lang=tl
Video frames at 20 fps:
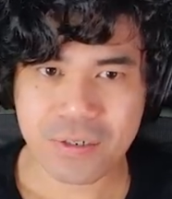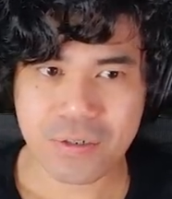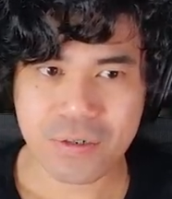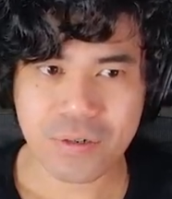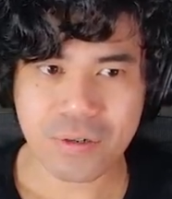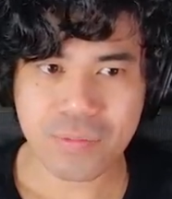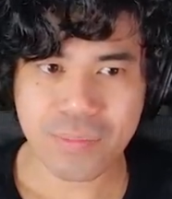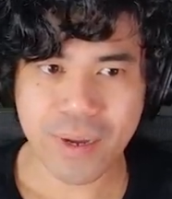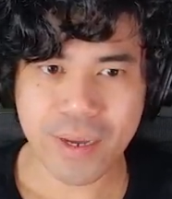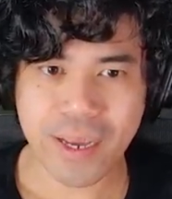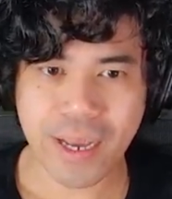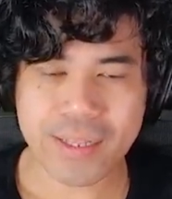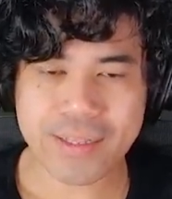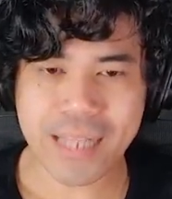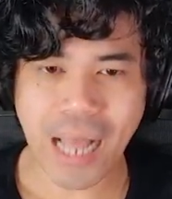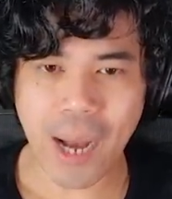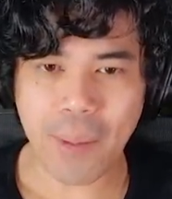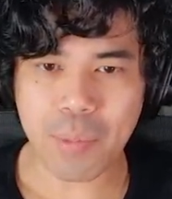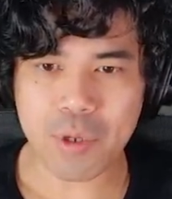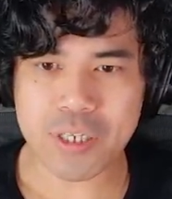Oh my God.
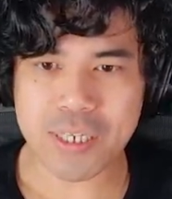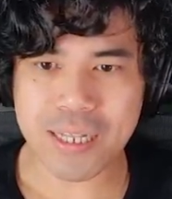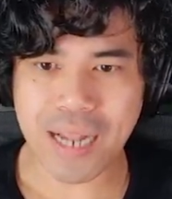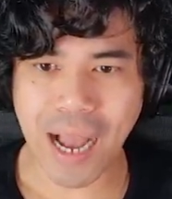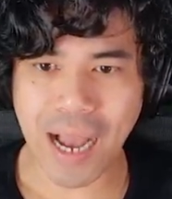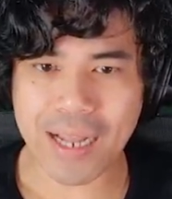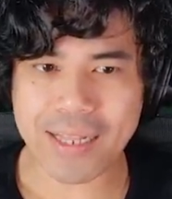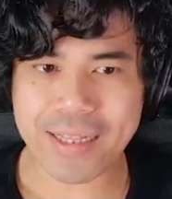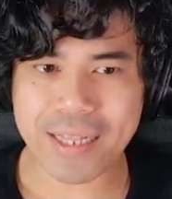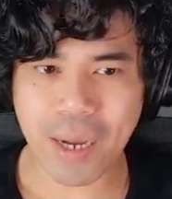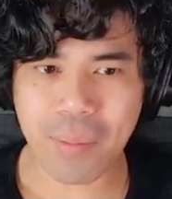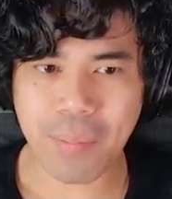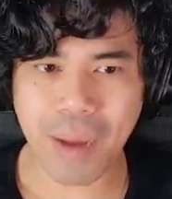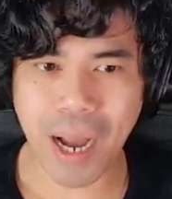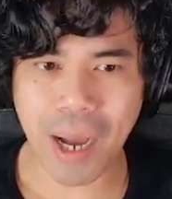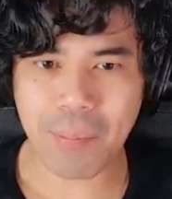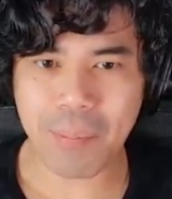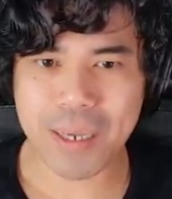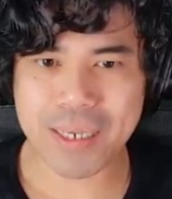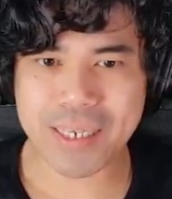Tapos lahat ng
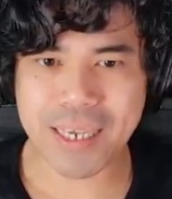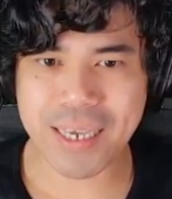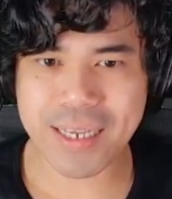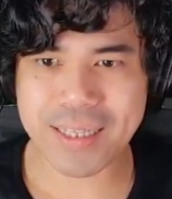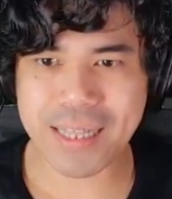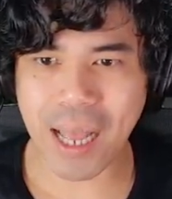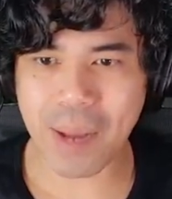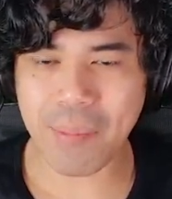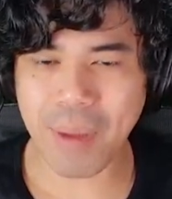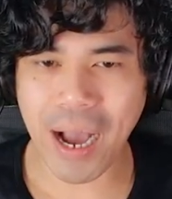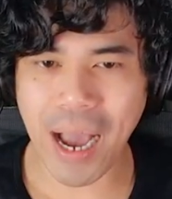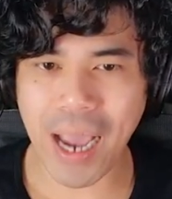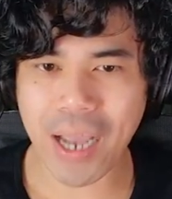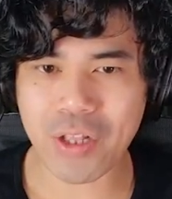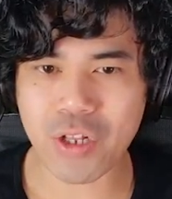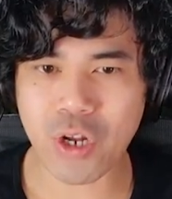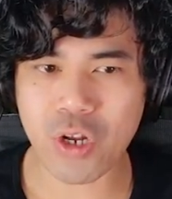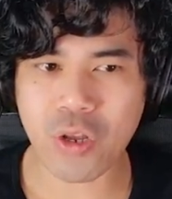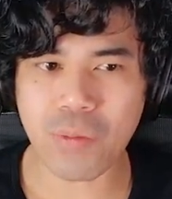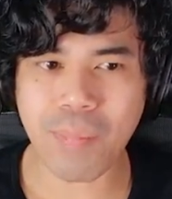mga bisita, mga
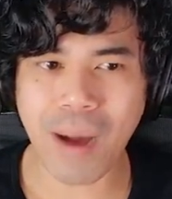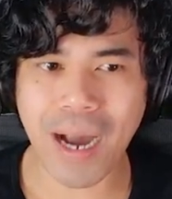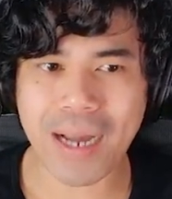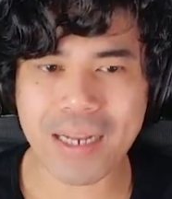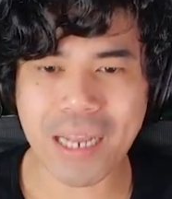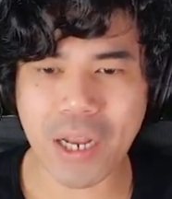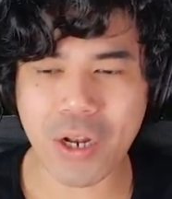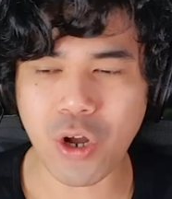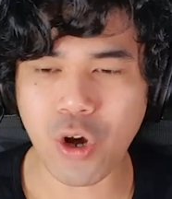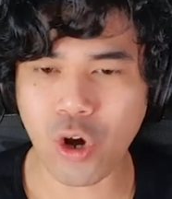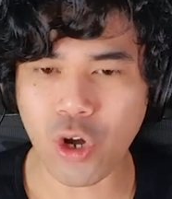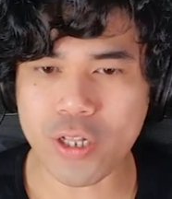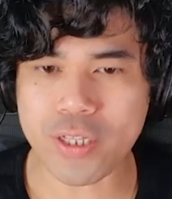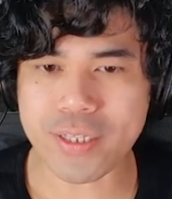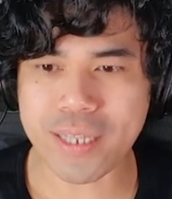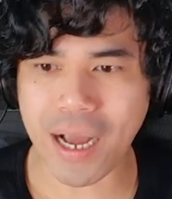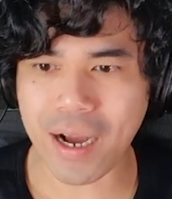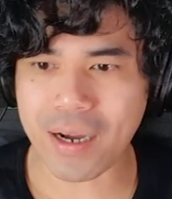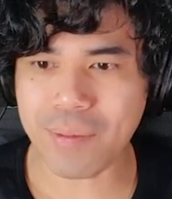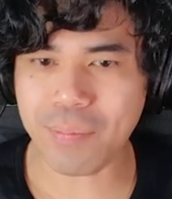idol, yung mga nanood
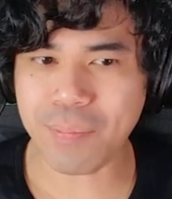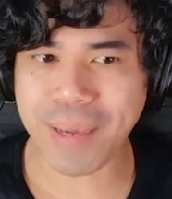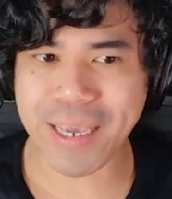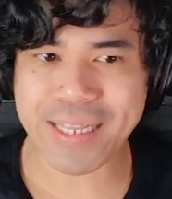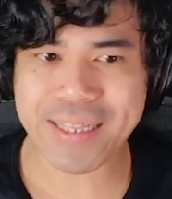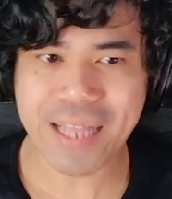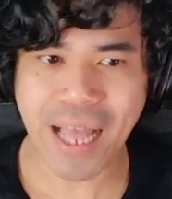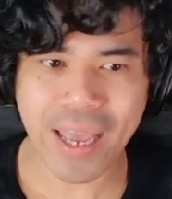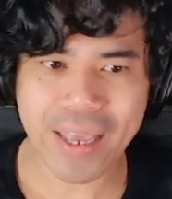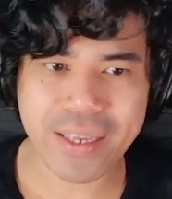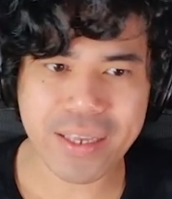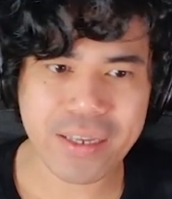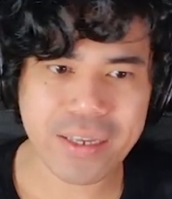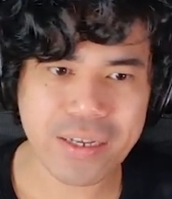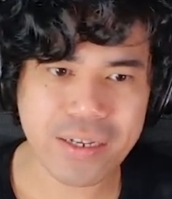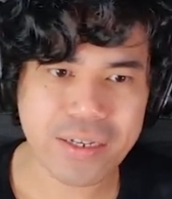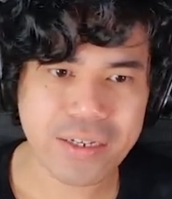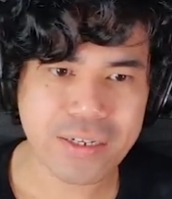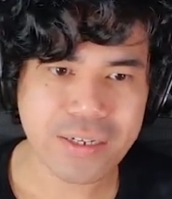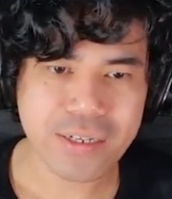ng bitay,
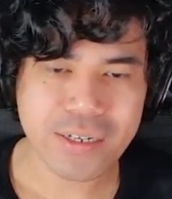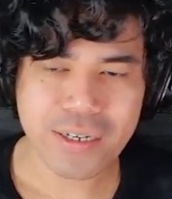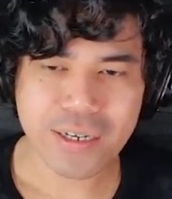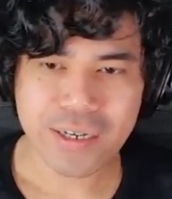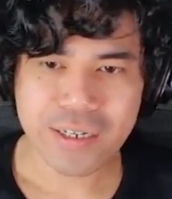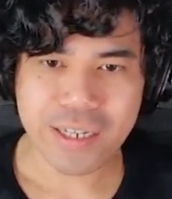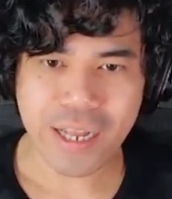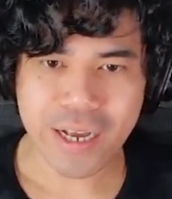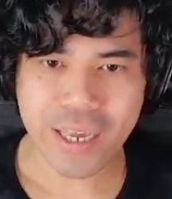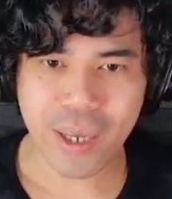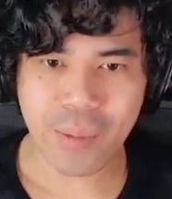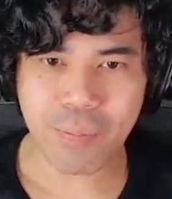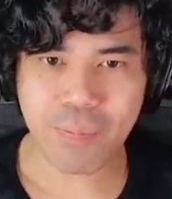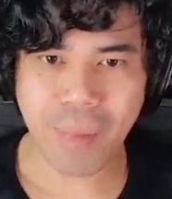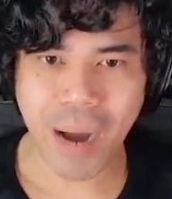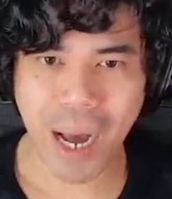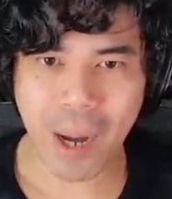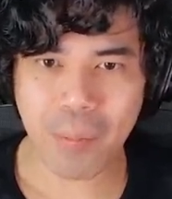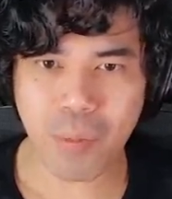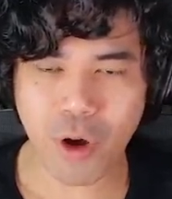naging
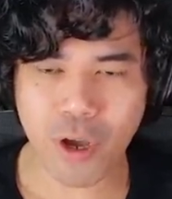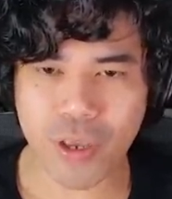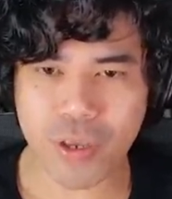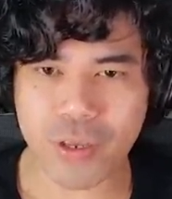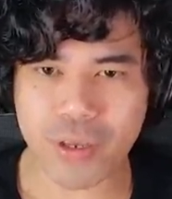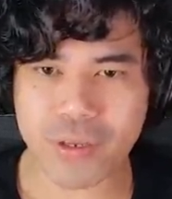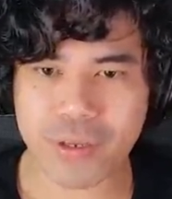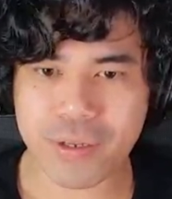baboy.